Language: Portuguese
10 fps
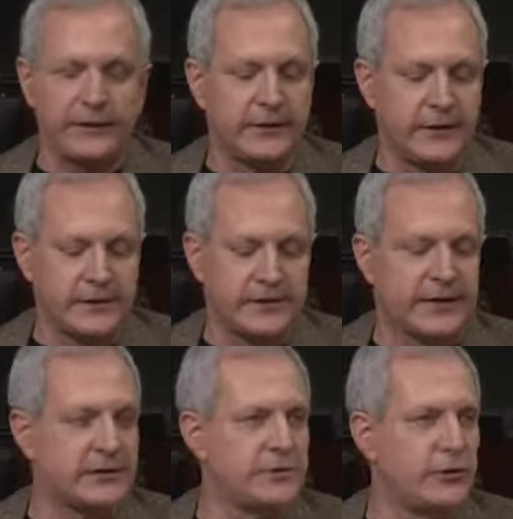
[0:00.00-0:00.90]
Então, o
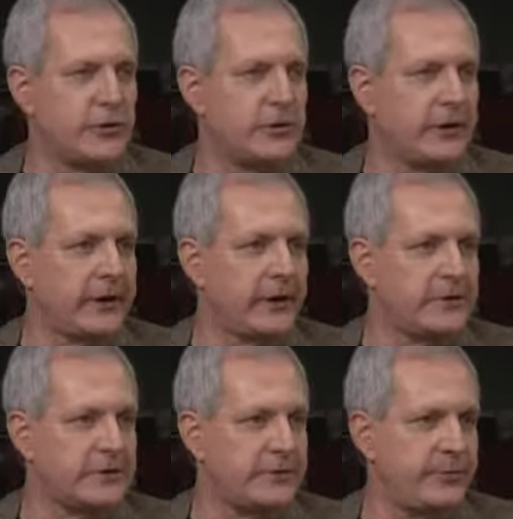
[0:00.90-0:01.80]
não ocorreu o
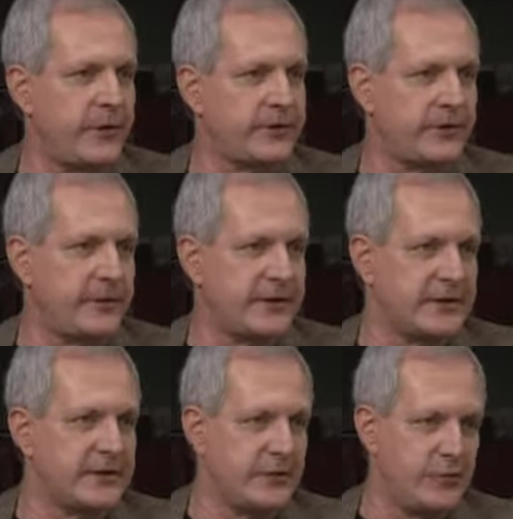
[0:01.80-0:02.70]
que se pode chamar de
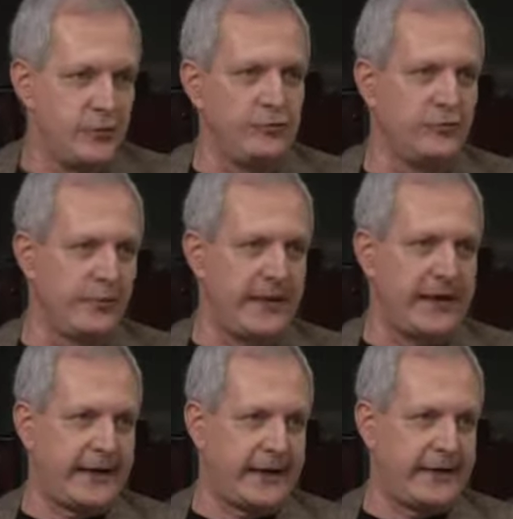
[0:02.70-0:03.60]
segundo
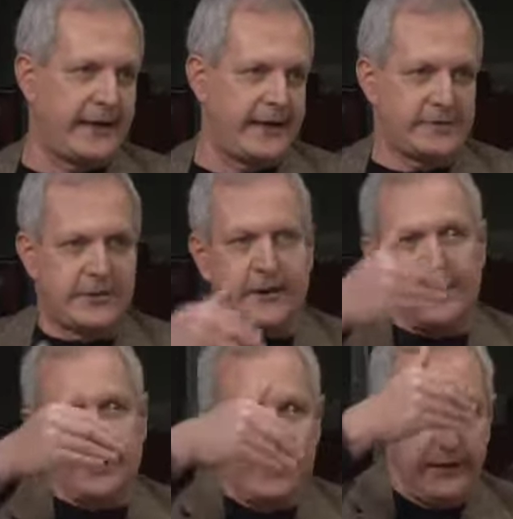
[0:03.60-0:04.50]
Maracanã.
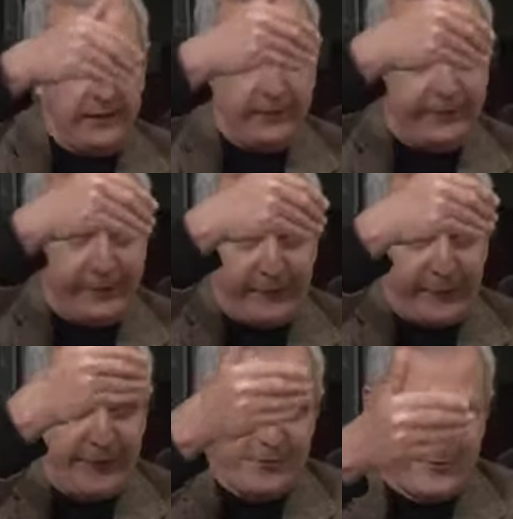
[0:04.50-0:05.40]

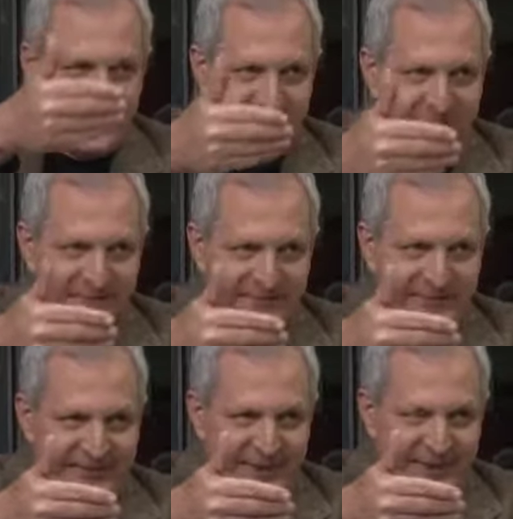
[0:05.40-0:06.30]
Foi no
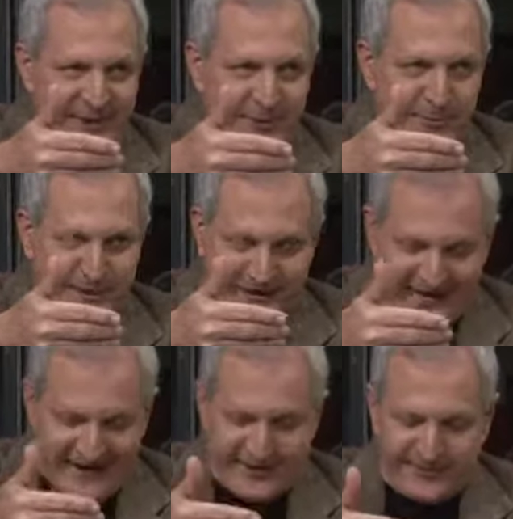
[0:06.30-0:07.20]
no Mineirão.